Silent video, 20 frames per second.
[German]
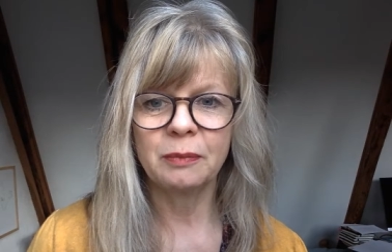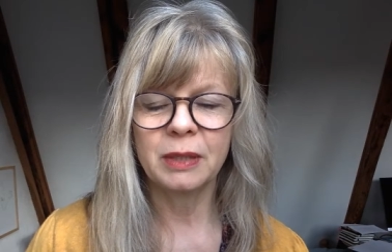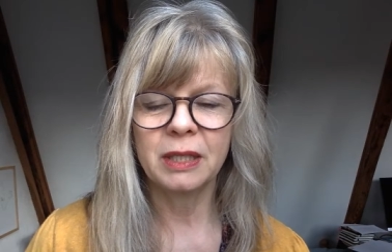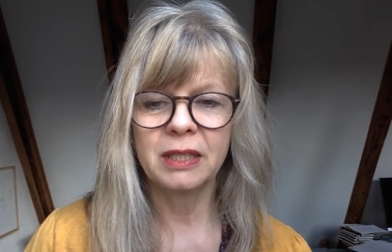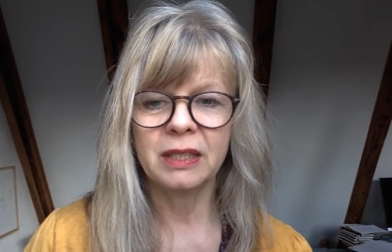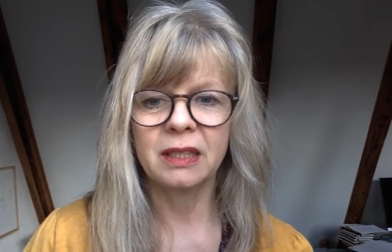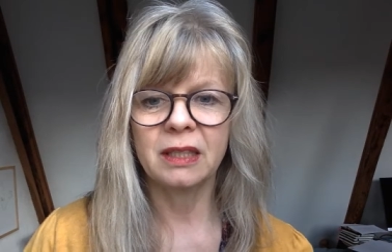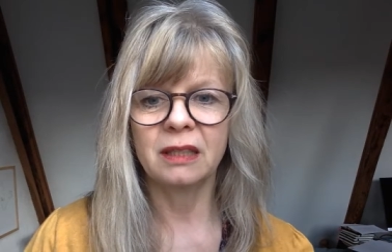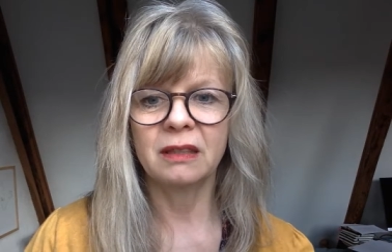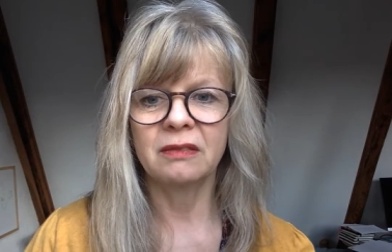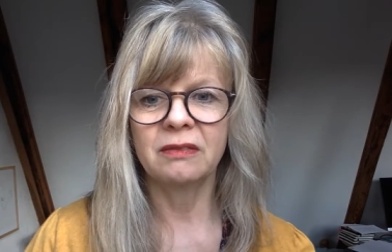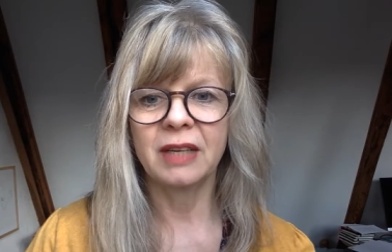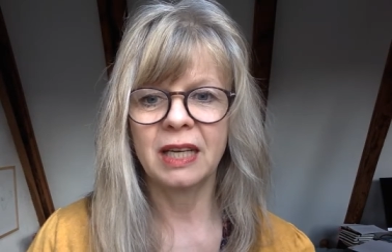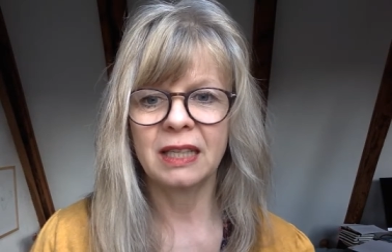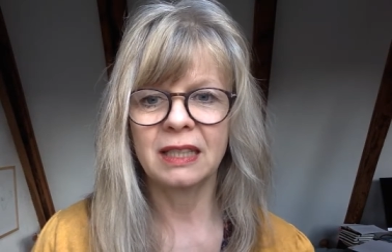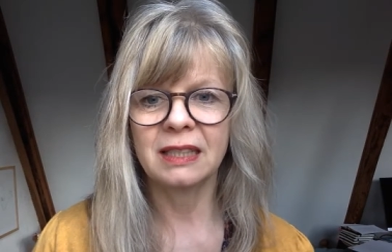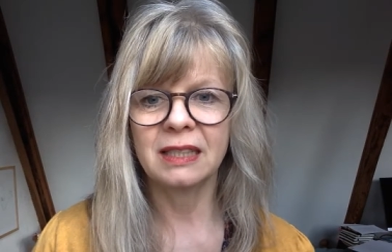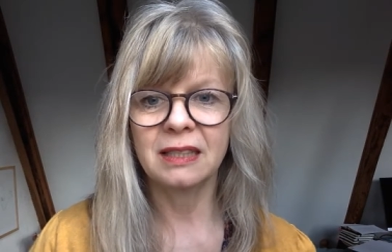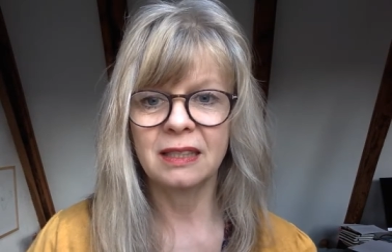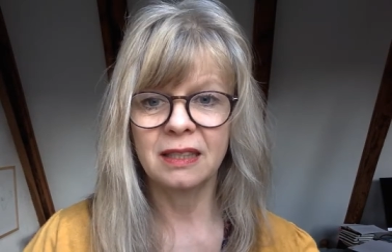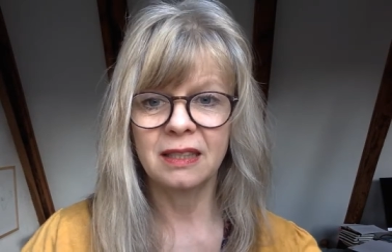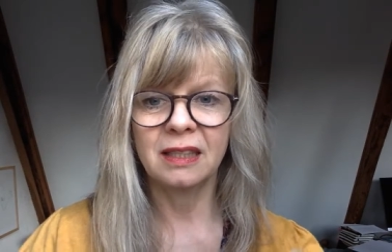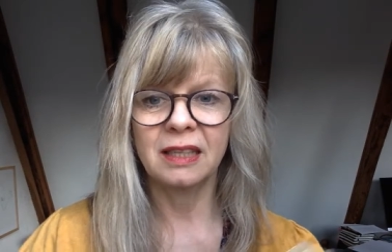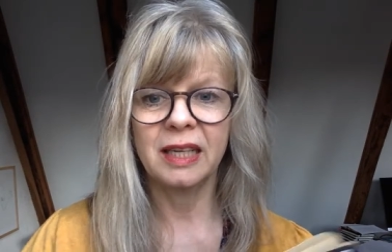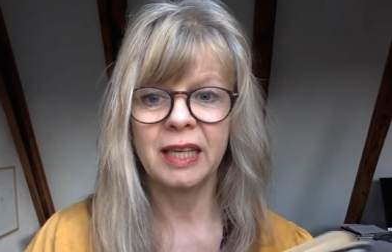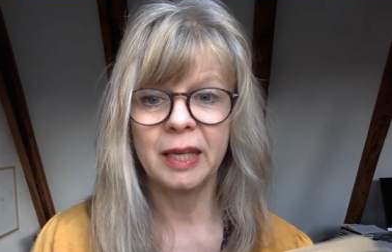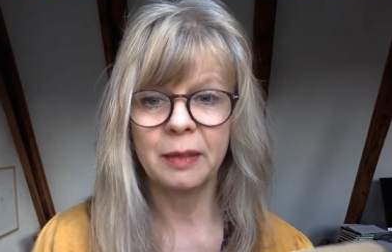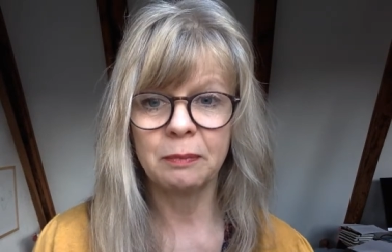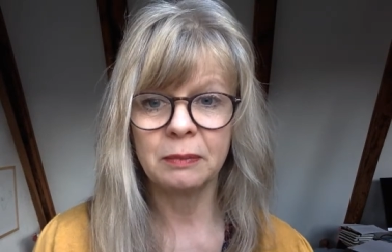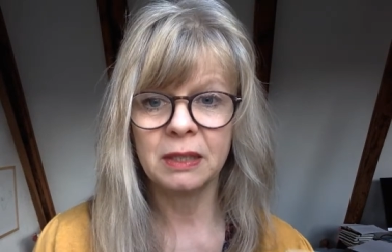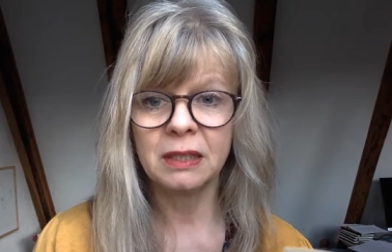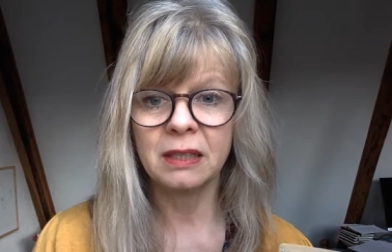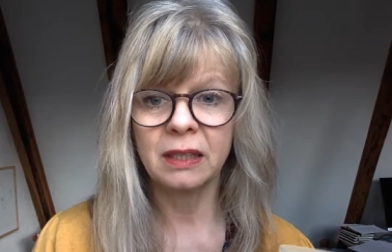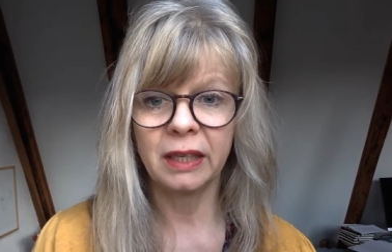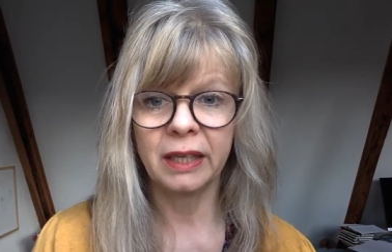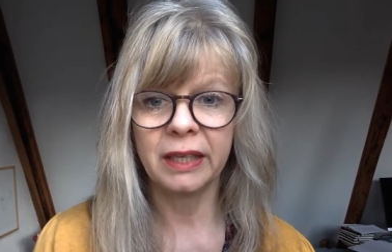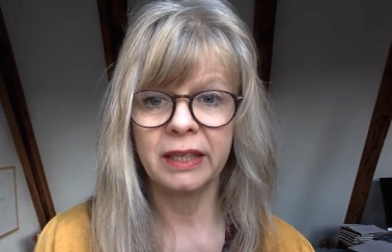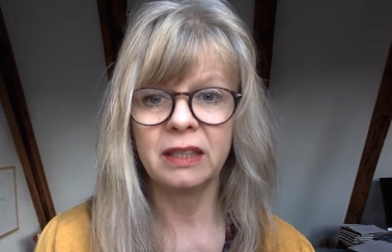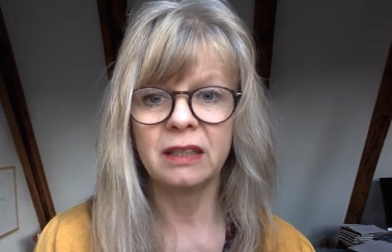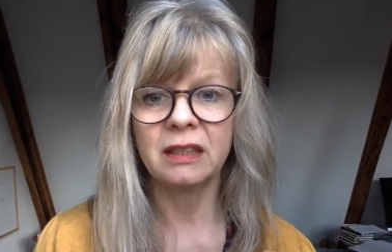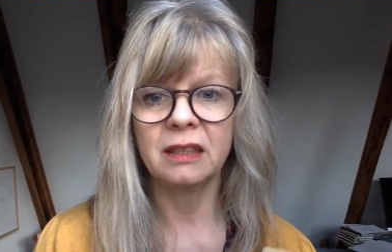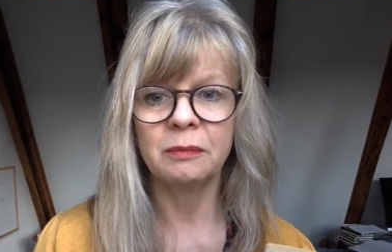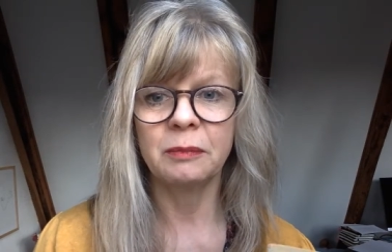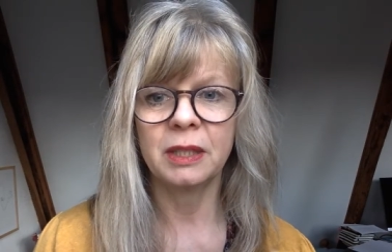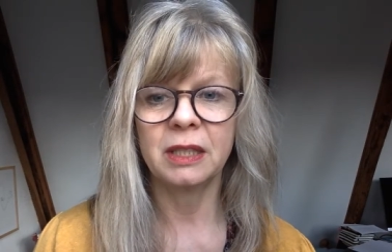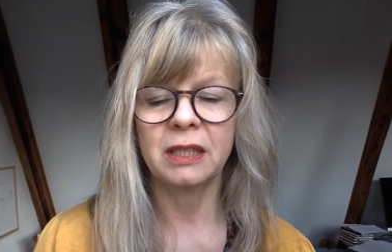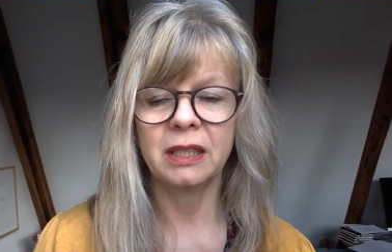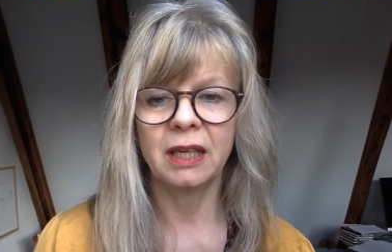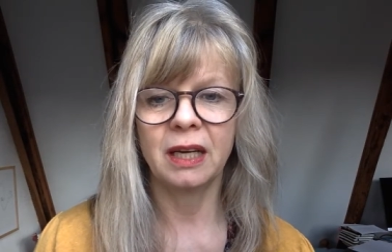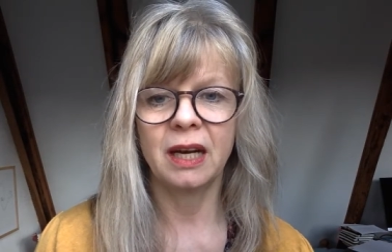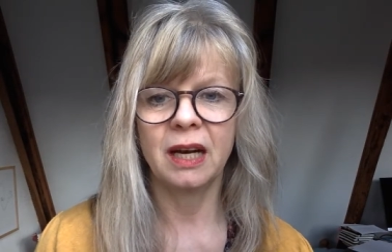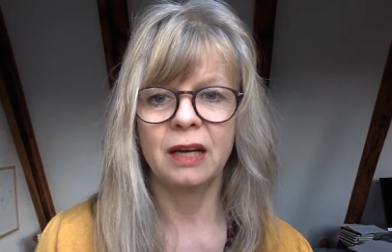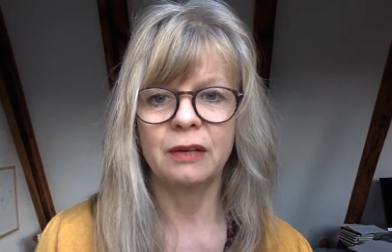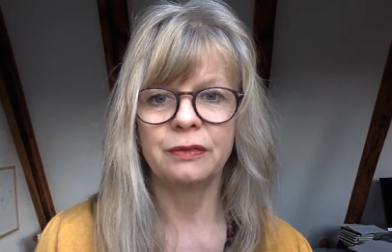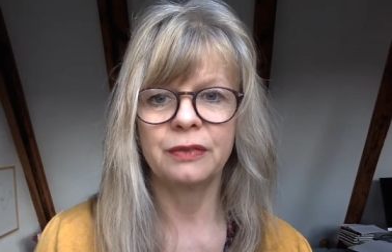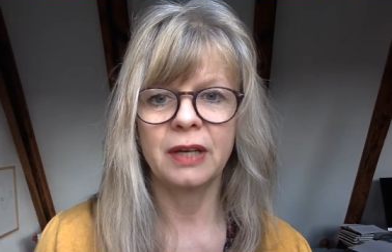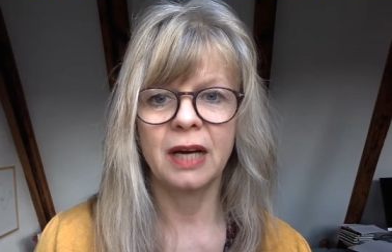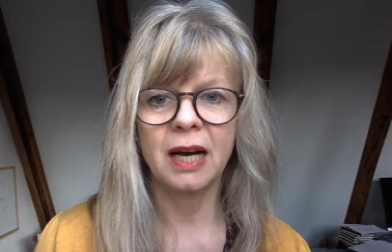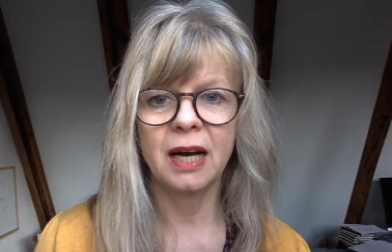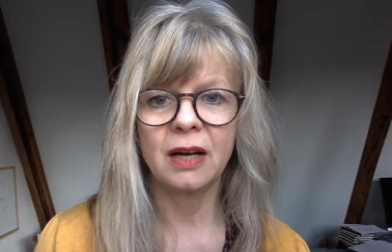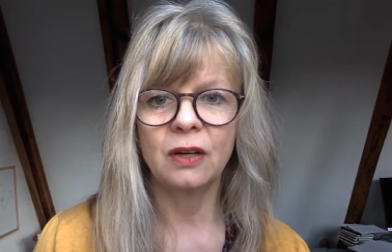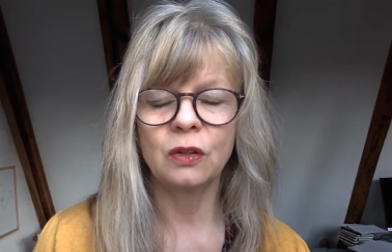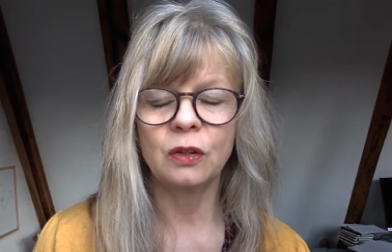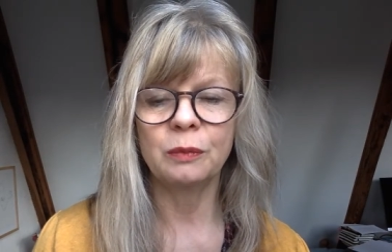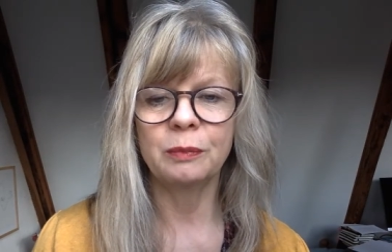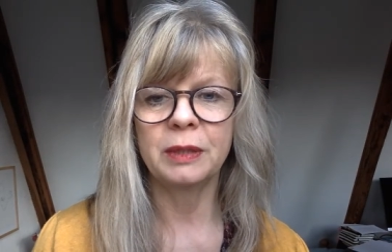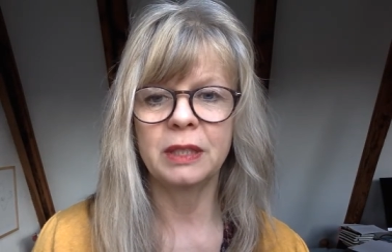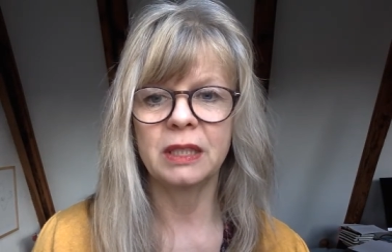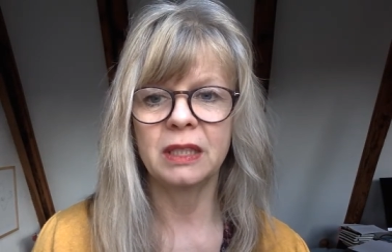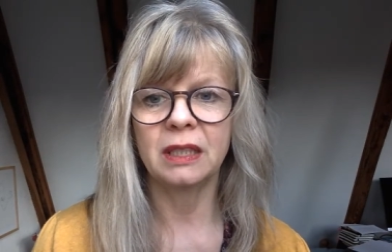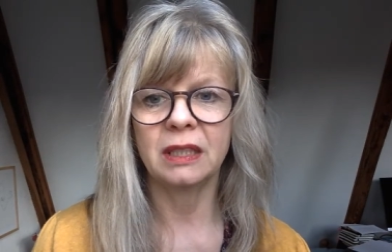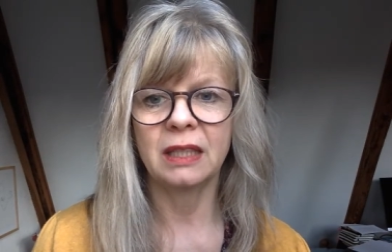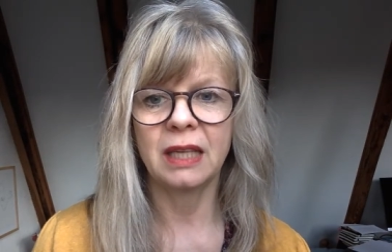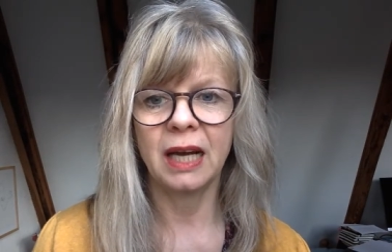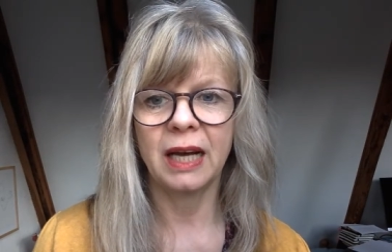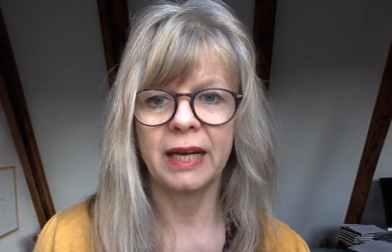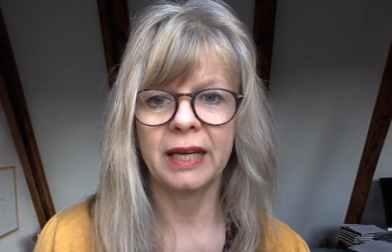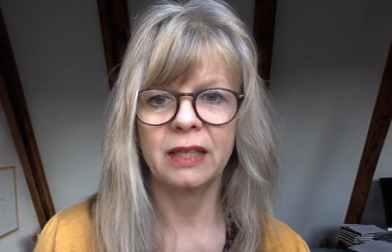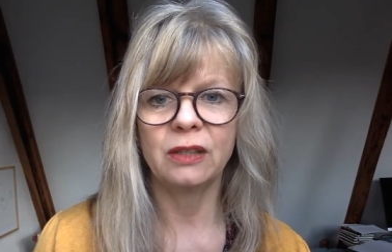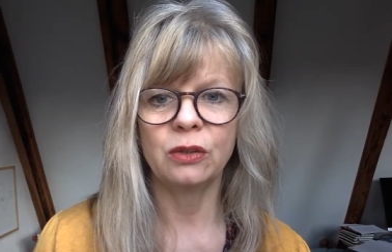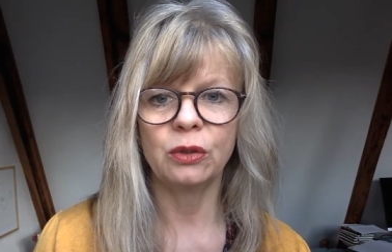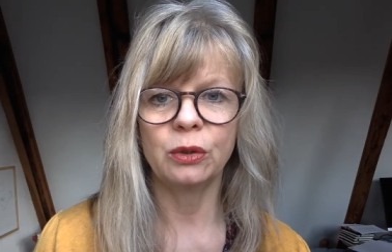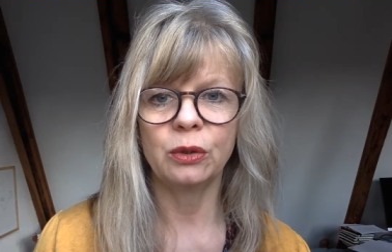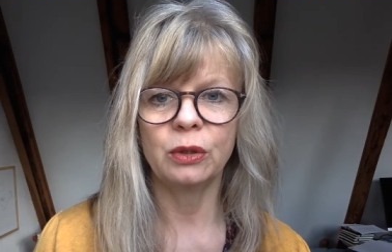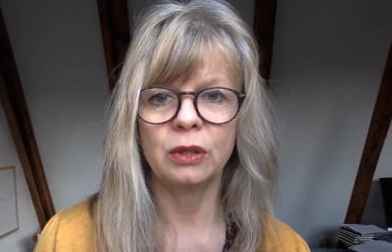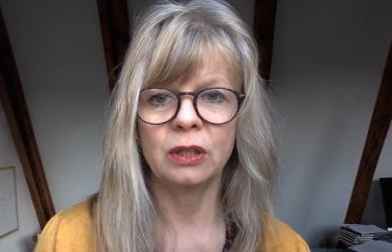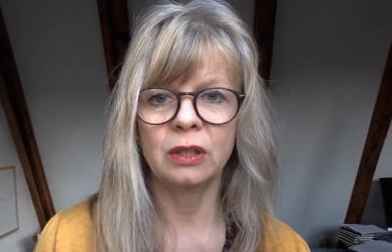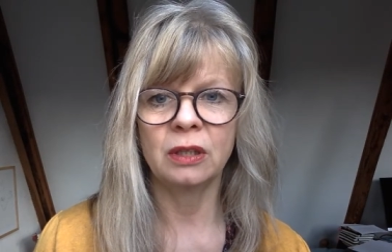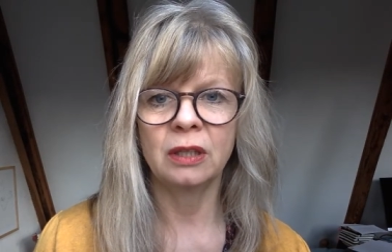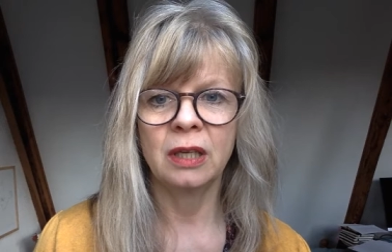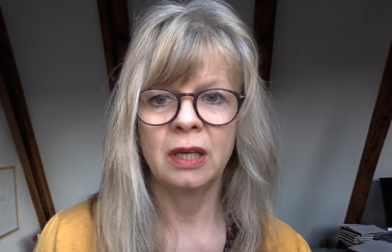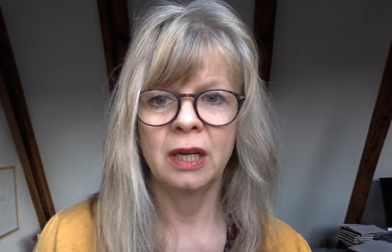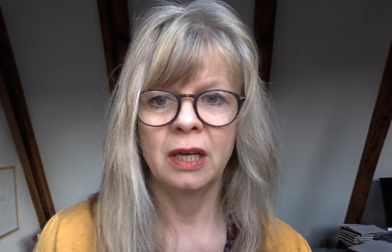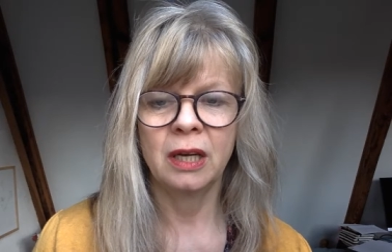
mit ihren wachsenden Lebensringen, mit ihrer Erfahrung, mit ihren Eindrücken,